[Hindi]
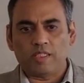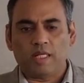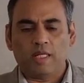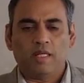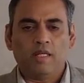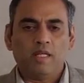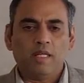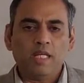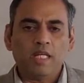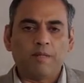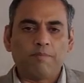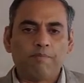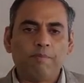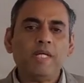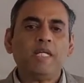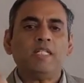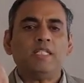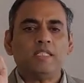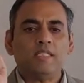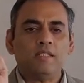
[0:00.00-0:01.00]
हैं एक
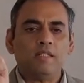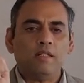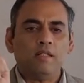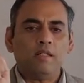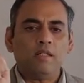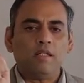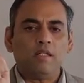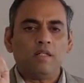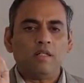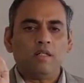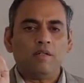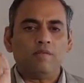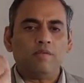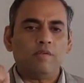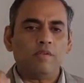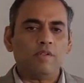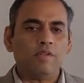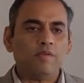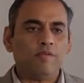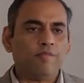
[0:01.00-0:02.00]
बिग
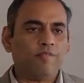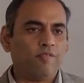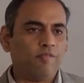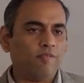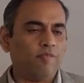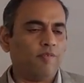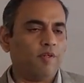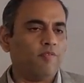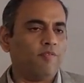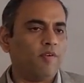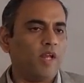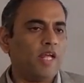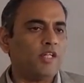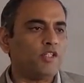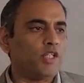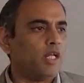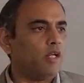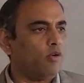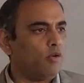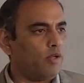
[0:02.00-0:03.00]
फ्लैश
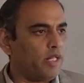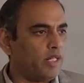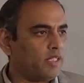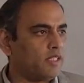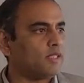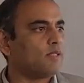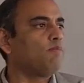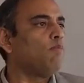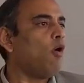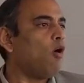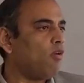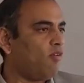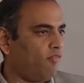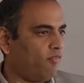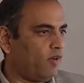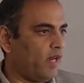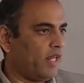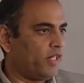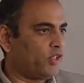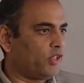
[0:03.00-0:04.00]
uh, uh, है और एक स्मॉल
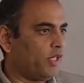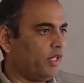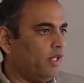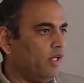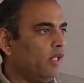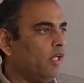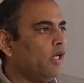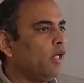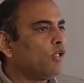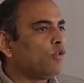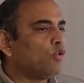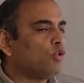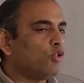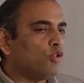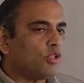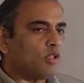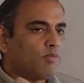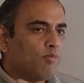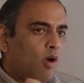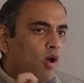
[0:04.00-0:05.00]
फ्लैश है तो
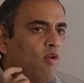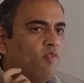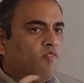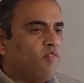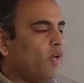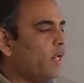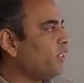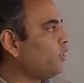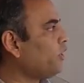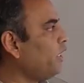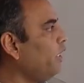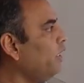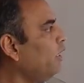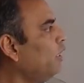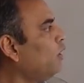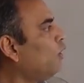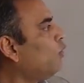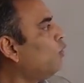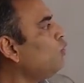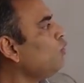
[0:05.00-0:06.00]
जो स्मॉल फ्लैश है
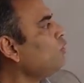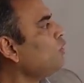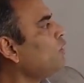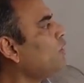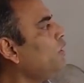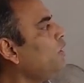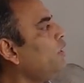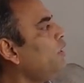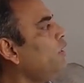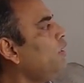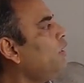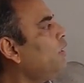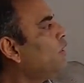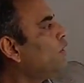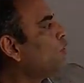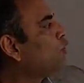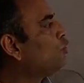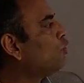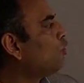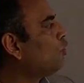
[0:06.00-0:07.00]
उसकी
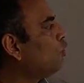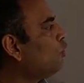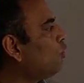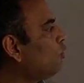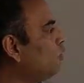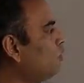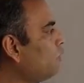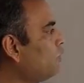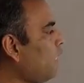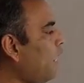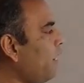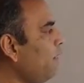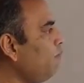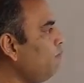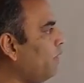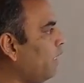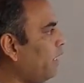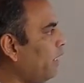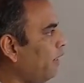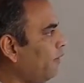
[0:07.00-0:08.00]
जो टाइम
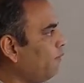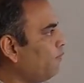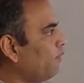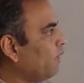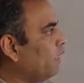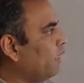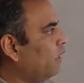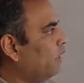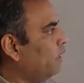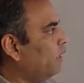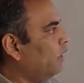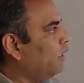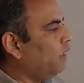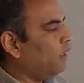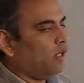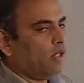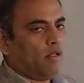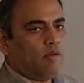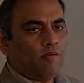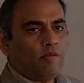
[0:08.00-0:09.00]
है uh,
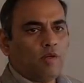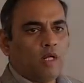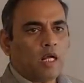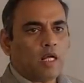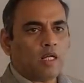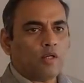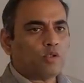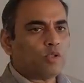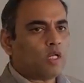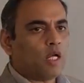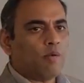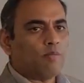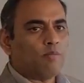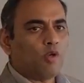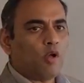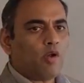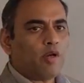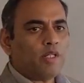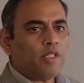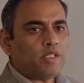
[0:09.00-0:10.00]
अगर उसका हम
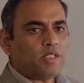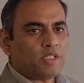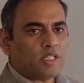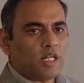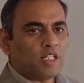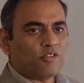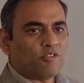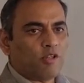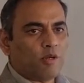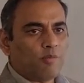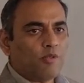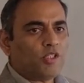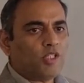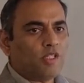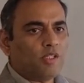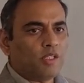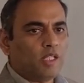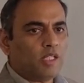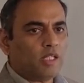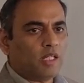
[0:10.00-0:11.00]
लॉरेंस
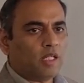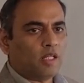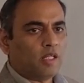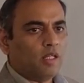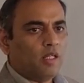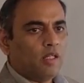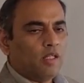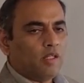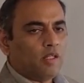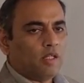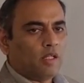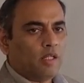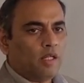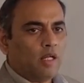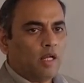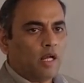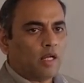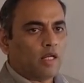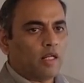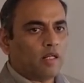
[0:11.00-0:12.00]
ट्रांसफॉर्मेशन देखें
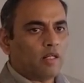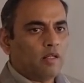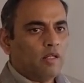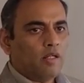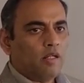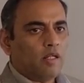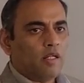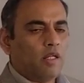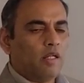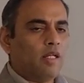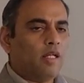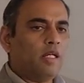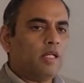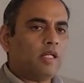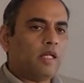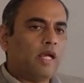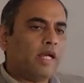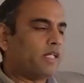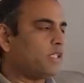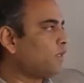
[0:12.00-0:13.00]
अगर
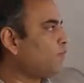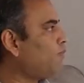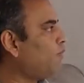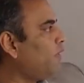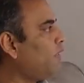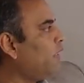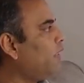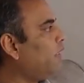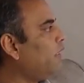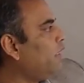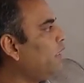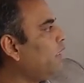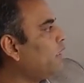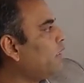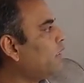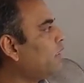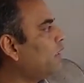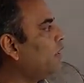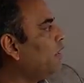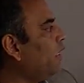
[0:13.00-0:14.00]
एक एक्स
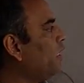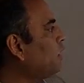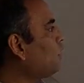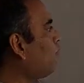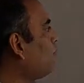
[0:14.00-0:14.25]
एक एस